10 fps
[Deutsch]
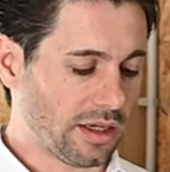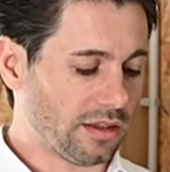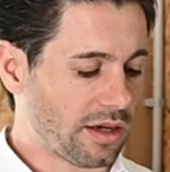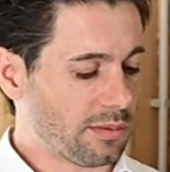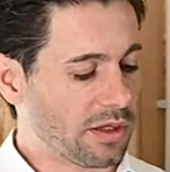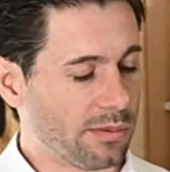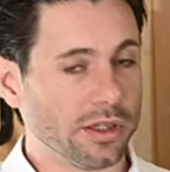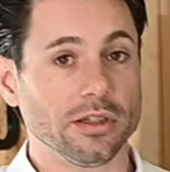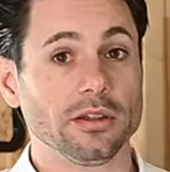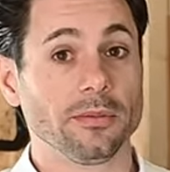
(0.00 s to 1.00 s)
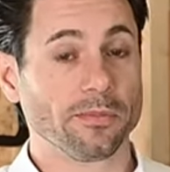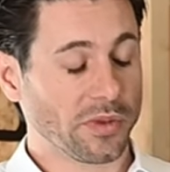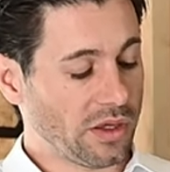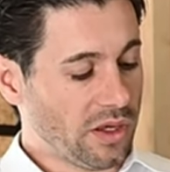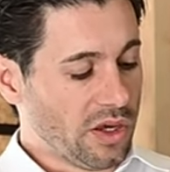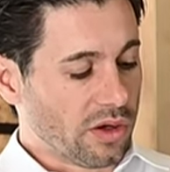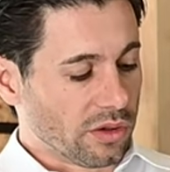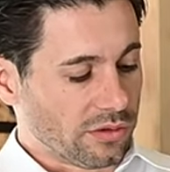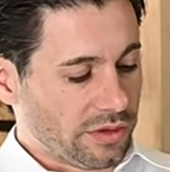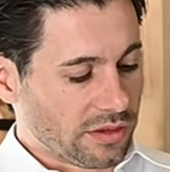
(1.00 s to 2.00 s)
Seite abgebildet.
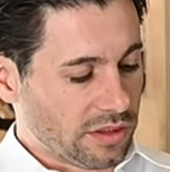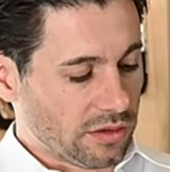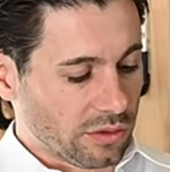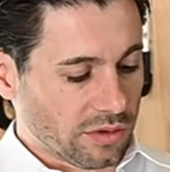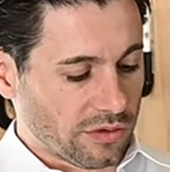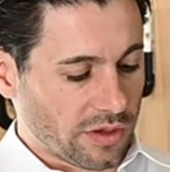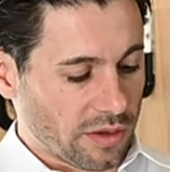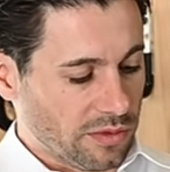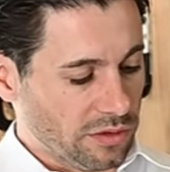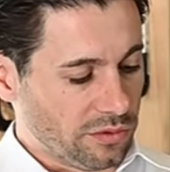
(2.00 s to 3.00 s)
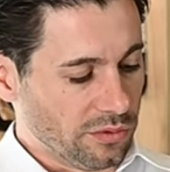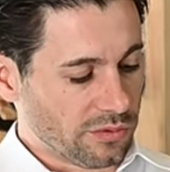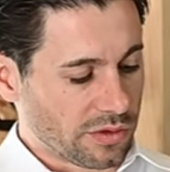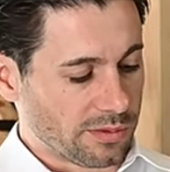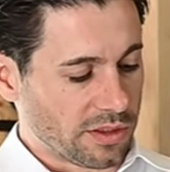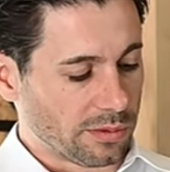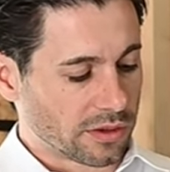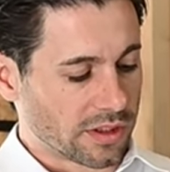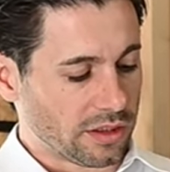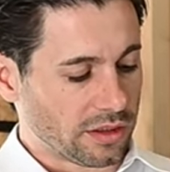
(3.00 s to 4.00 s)
Und wir sind ungefähr mit
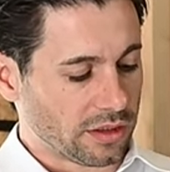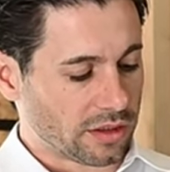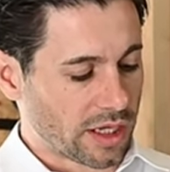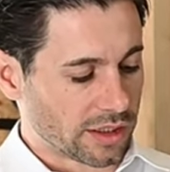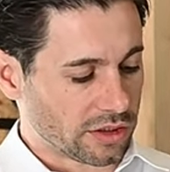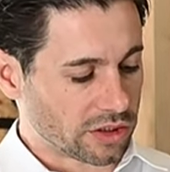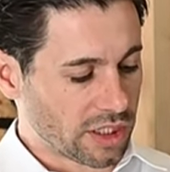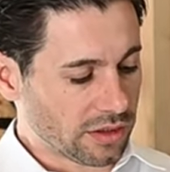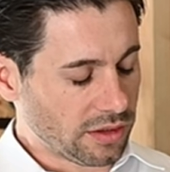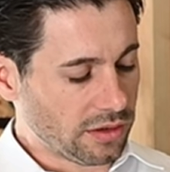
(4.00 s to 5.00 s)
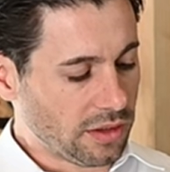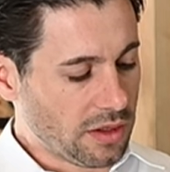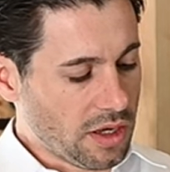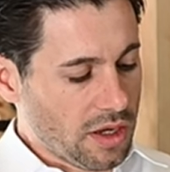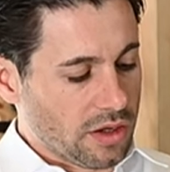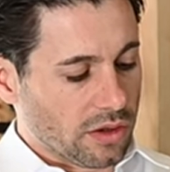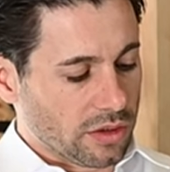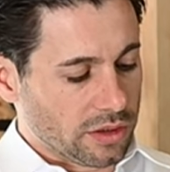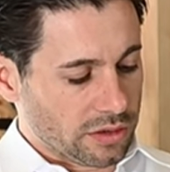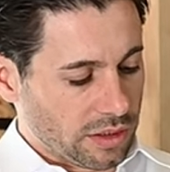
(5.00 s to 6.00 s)
75% in den Tag gestartet
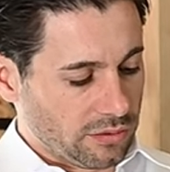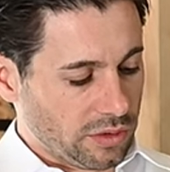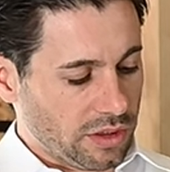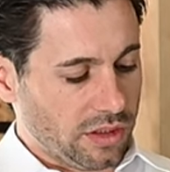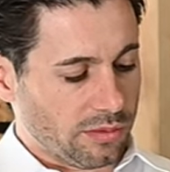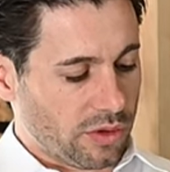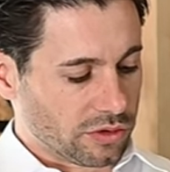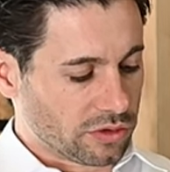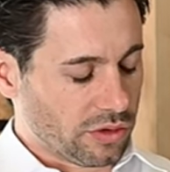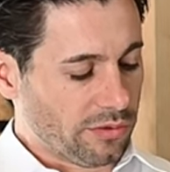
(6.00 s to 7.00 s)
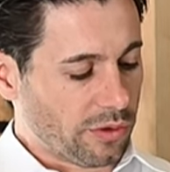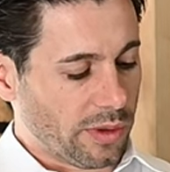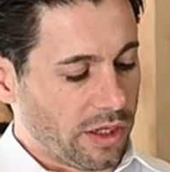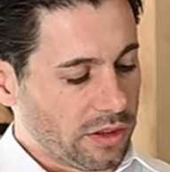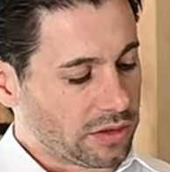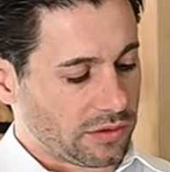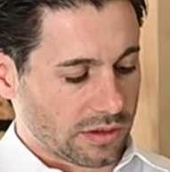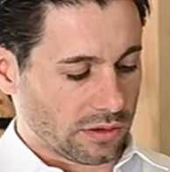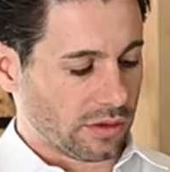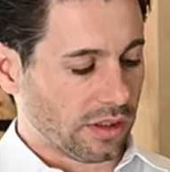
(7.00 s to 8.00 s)
und dann wurde hier morgens Strom verbraucht, dann
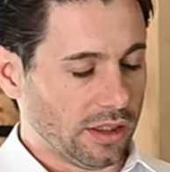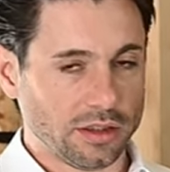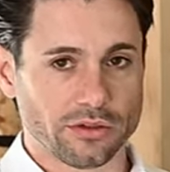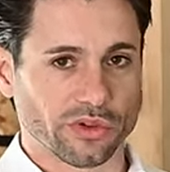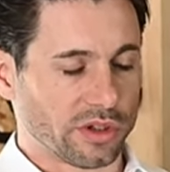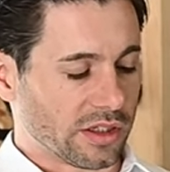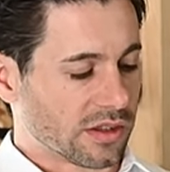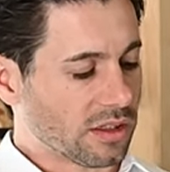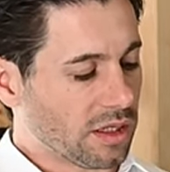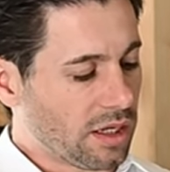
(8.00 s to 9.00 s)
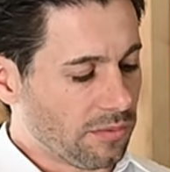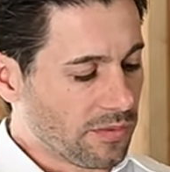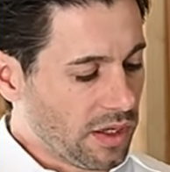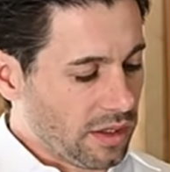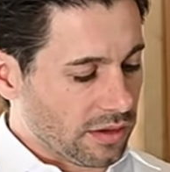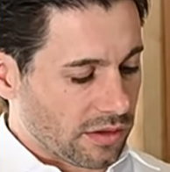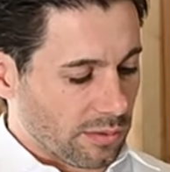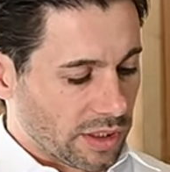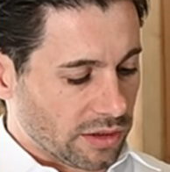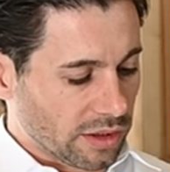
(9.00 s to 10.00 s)
natürlich Licht, Föhn etc. Ist die
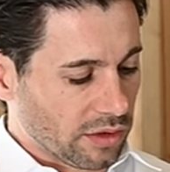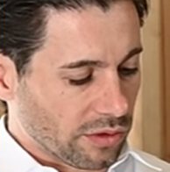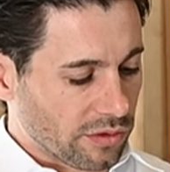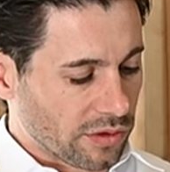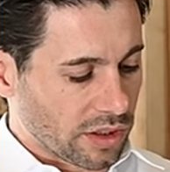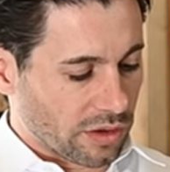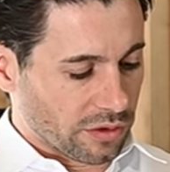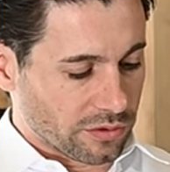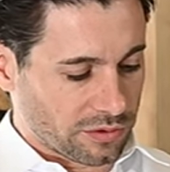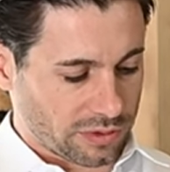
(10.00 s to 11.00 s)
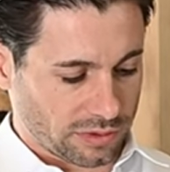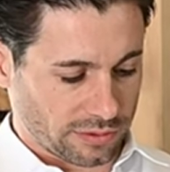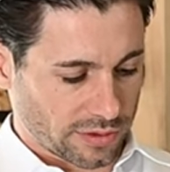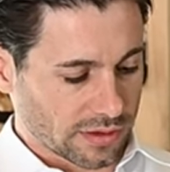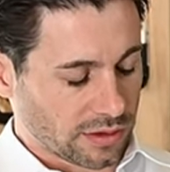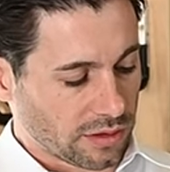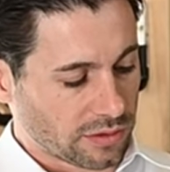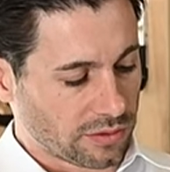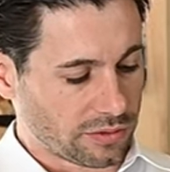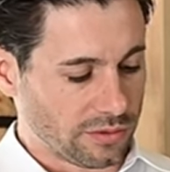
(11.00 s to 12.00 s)
Batterie ungefähr auf, weiß ich nicht,
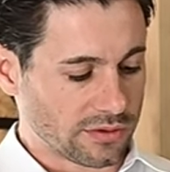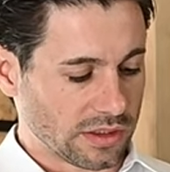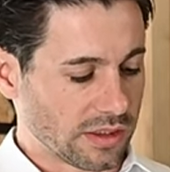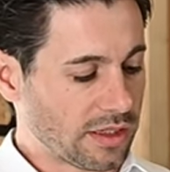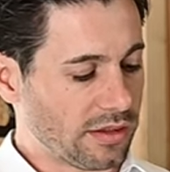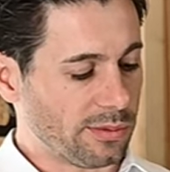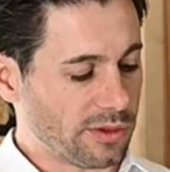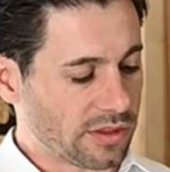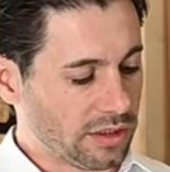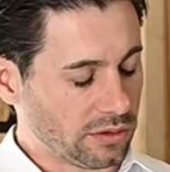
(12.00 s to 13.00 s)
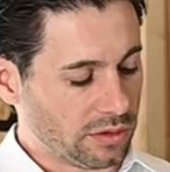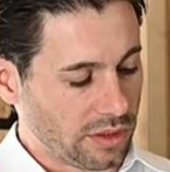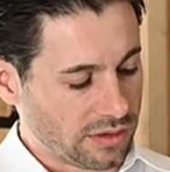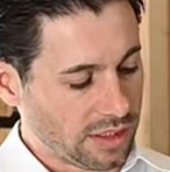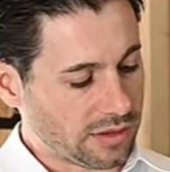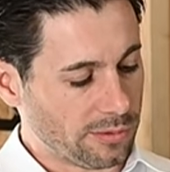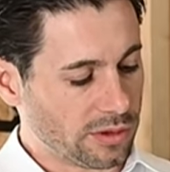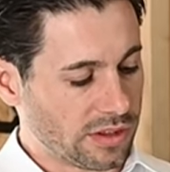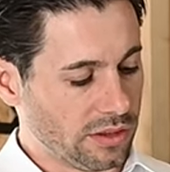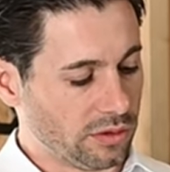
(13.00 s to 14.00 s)
50, 60 Prozent runter, 60
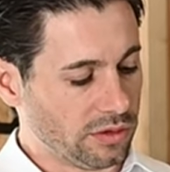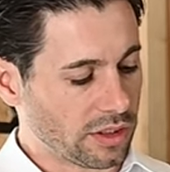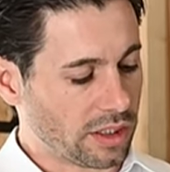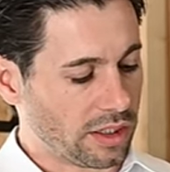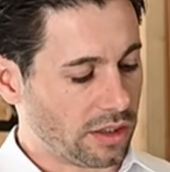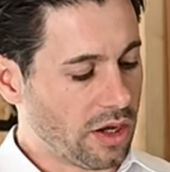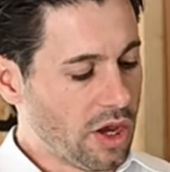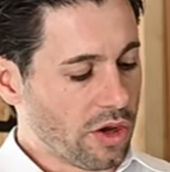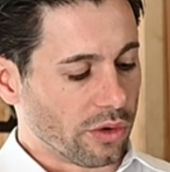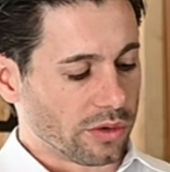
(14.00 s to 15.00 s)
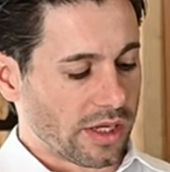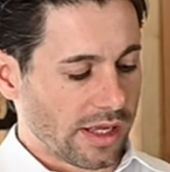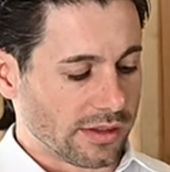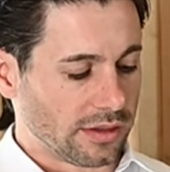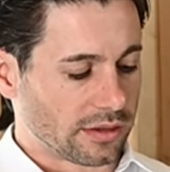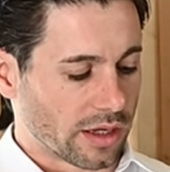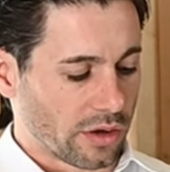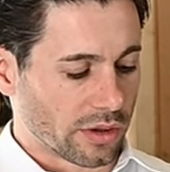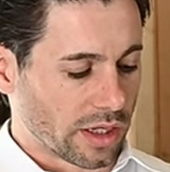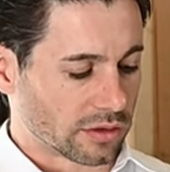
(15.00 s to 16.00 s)
Prozent runtergegangen und hält sich da
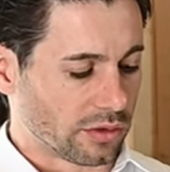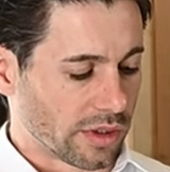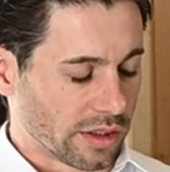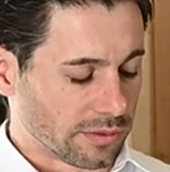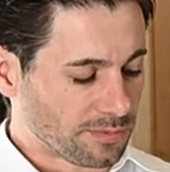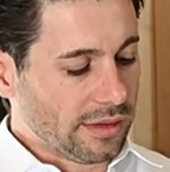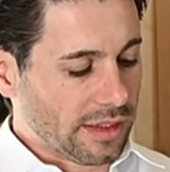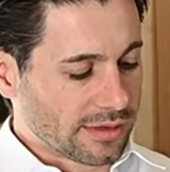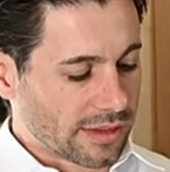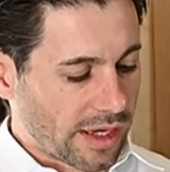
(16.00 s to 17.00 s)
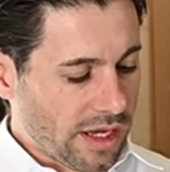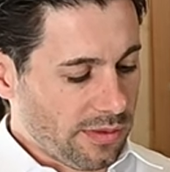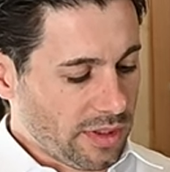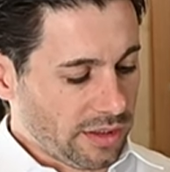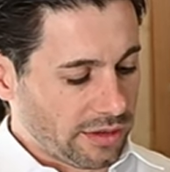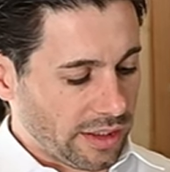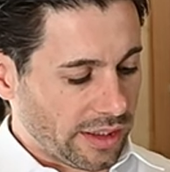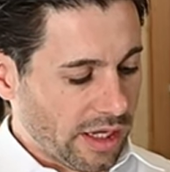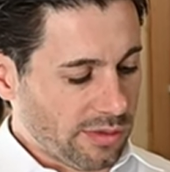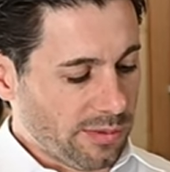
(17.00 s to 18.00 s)
auch aktuell. Das gelbe, der
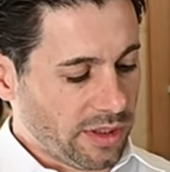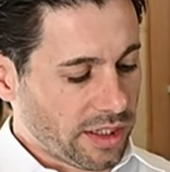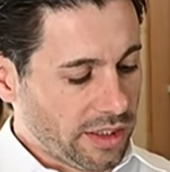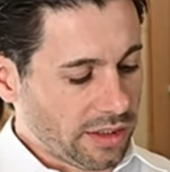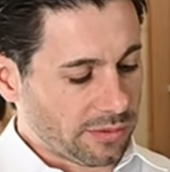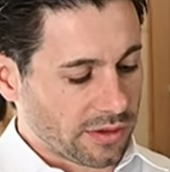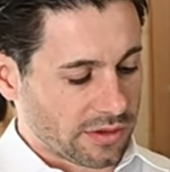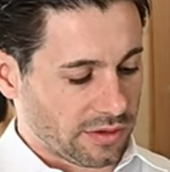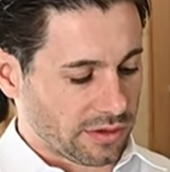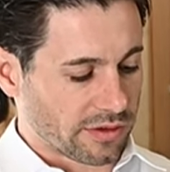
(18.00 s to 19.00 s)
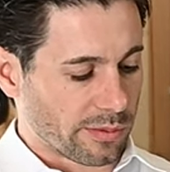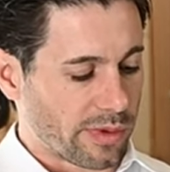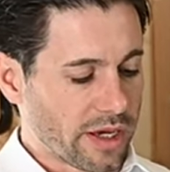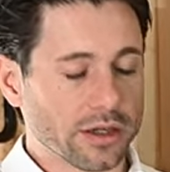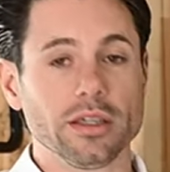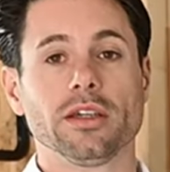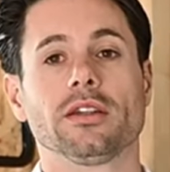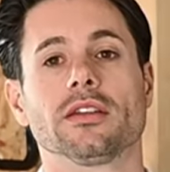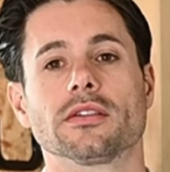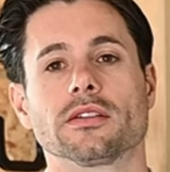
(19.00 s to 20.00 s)
gelbe Bereich, dieser Berg hier,
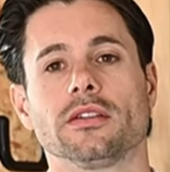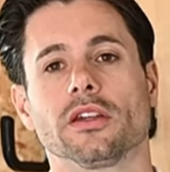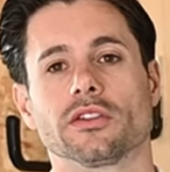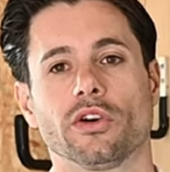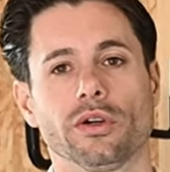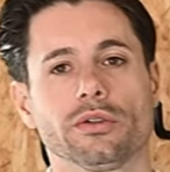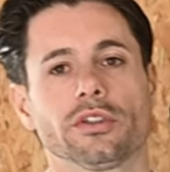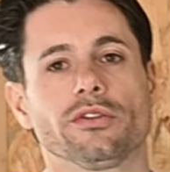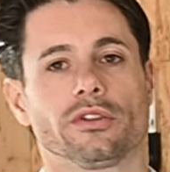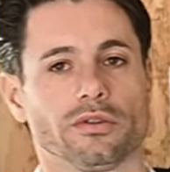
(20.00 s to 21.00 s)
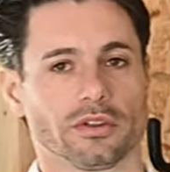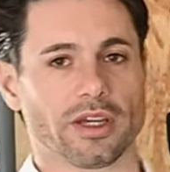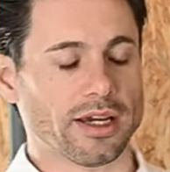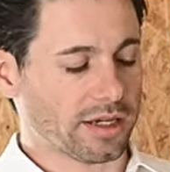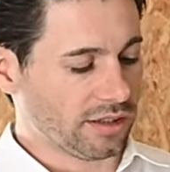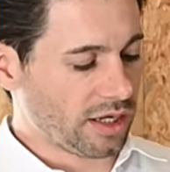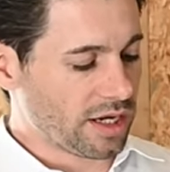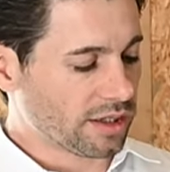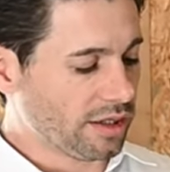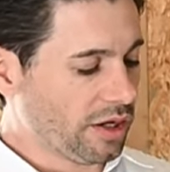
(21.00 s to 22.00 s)
das ist die Erzeugung der
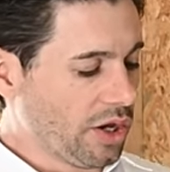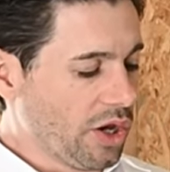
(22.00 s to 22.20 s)
Photovoltaikanlage.